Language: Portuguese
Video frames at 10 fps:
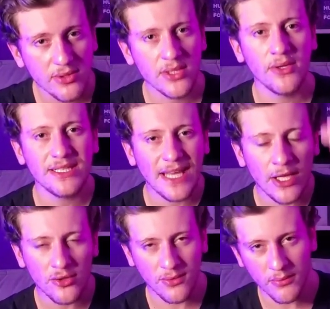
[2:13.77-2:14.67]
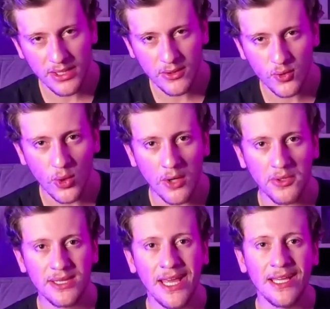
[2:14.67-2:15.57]
Então entenda o momento atual,
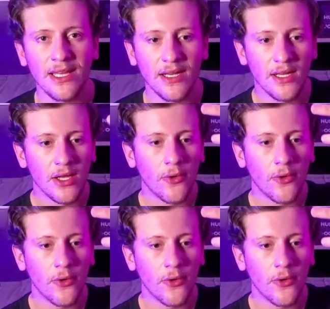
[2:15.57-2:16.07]
entenda